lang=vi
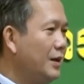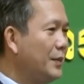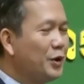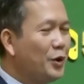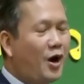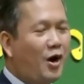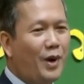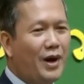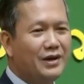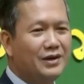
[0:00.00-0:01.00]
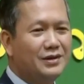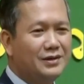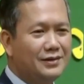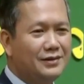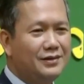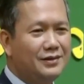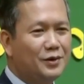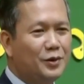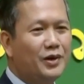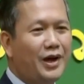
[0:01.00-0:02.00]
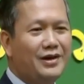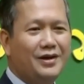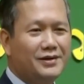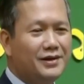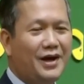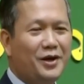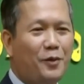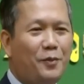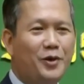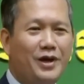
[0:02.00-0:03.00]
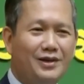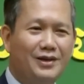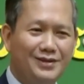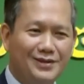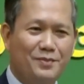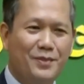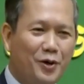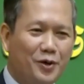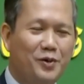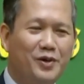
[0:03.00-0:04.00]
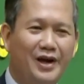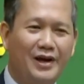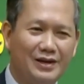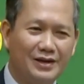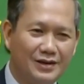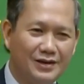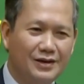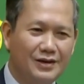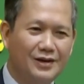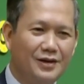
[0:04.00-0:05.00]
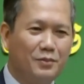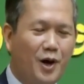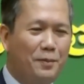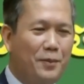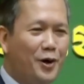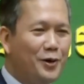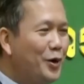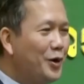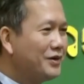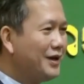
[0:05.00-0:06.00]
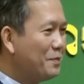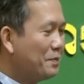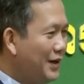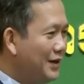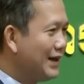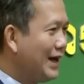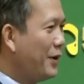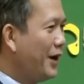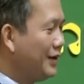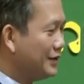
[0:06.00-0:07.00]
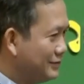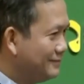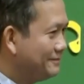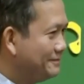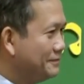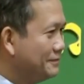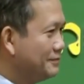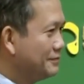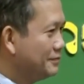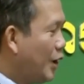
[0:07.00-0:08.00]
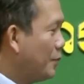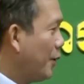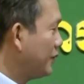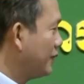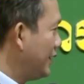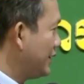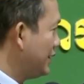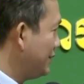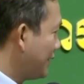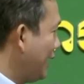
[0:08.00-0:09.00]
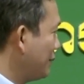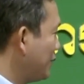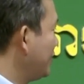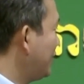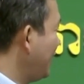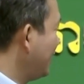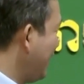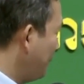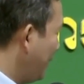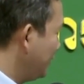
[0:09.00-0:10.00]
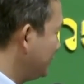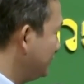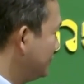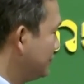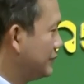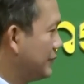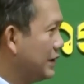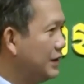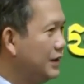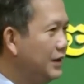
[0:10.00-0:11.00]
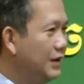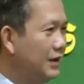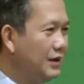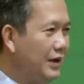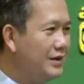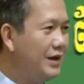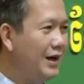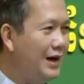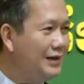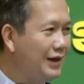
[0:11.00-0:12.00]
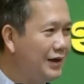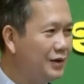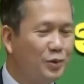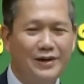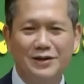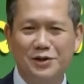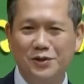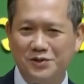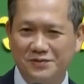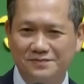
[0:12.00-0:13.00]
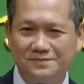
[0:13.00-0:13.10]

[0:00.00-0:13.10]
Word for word: mà tàu con bầy luôn anh ở từ cào còn kia tê tinh máu hốt luôn ấy bong ôn lụa tận bơ tam phẩy bong ôn vừa chi và cam tối tai tam phẩy nâng dương hai tha xoay đi vui